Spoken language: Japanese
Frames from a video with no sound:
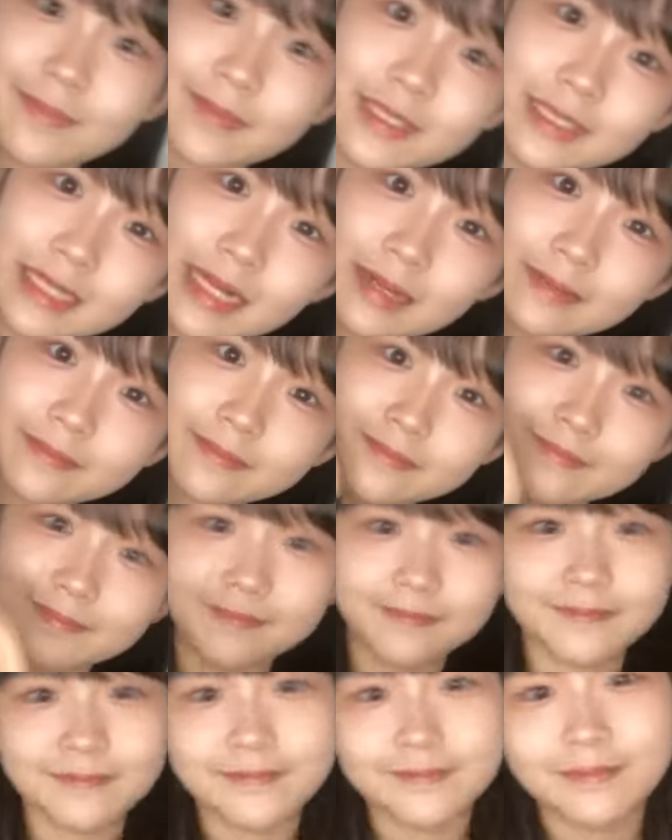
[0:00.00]
チラ
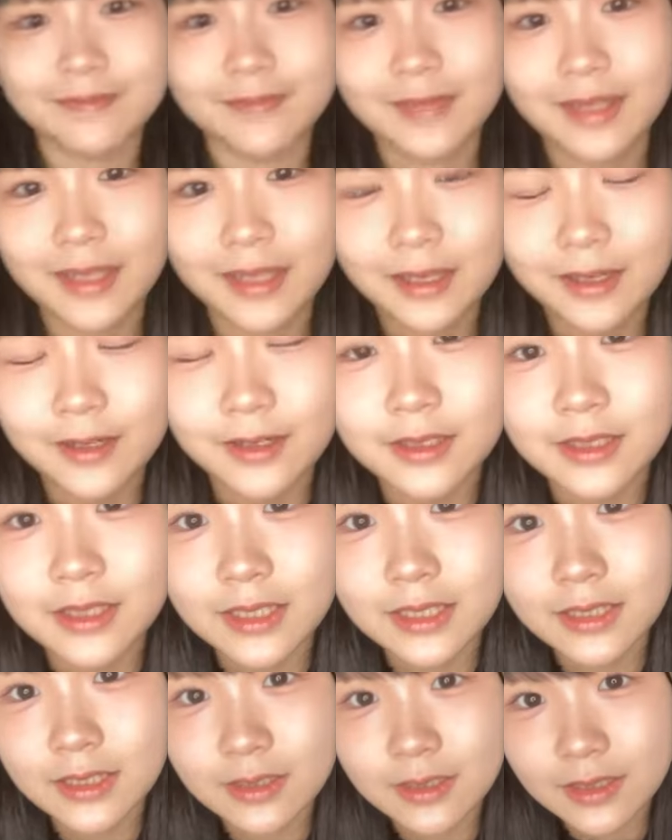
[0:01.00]
おつ
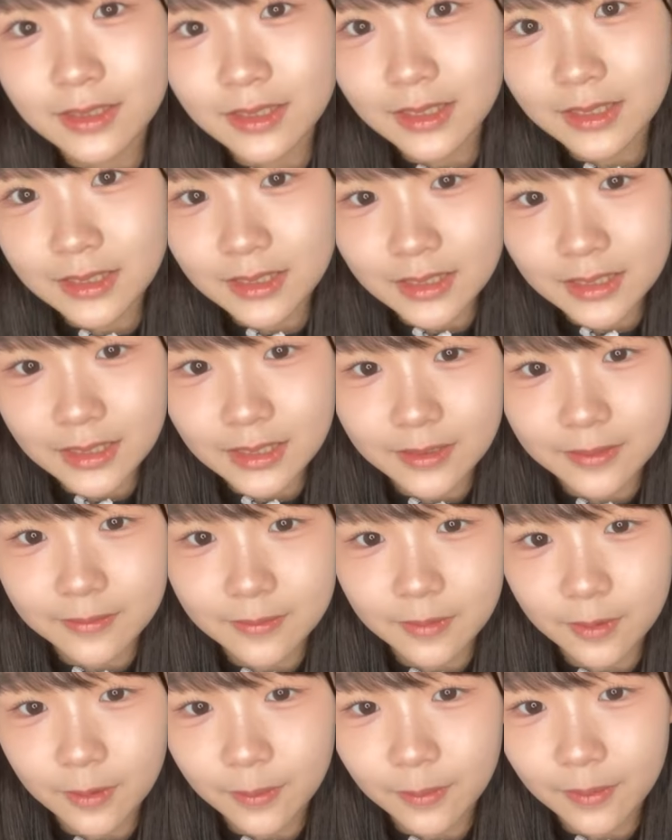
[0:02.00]
ちちおつち
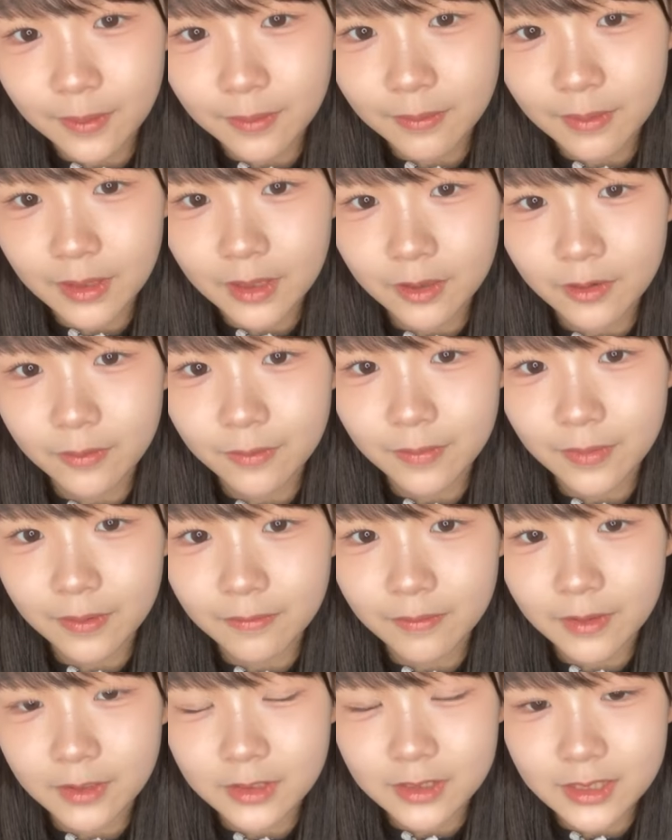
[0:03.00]
ちこんばんはこんば
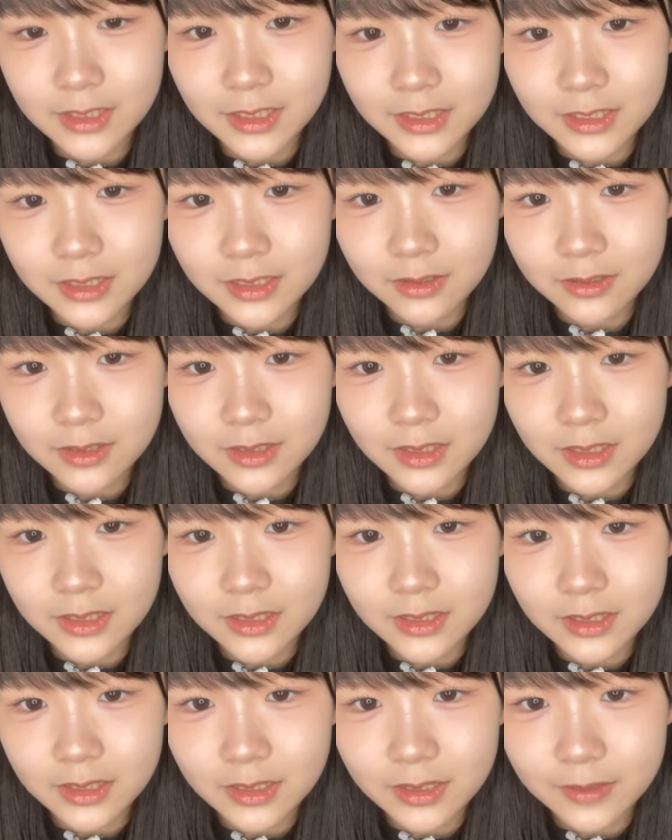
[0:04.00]
んはおつちちおつ
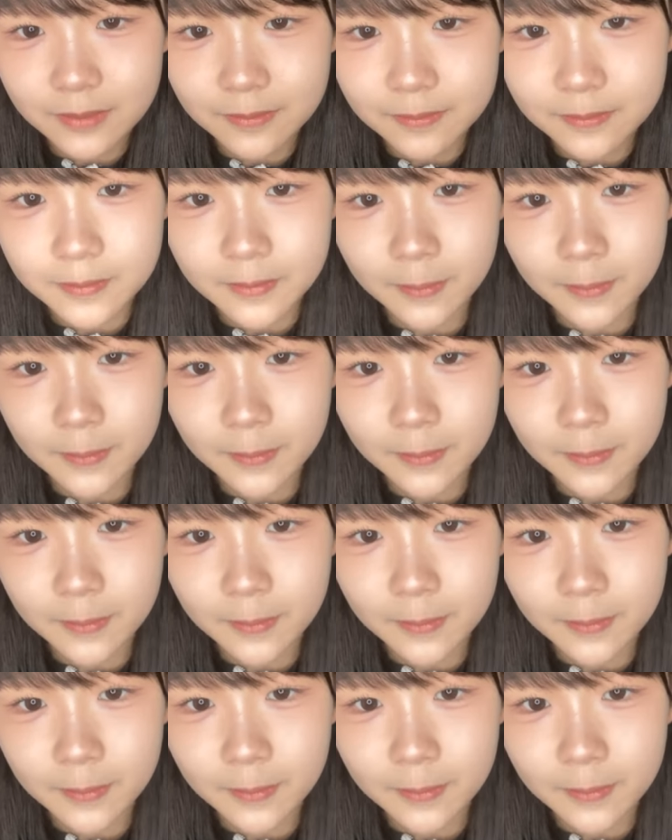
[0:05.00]
ちち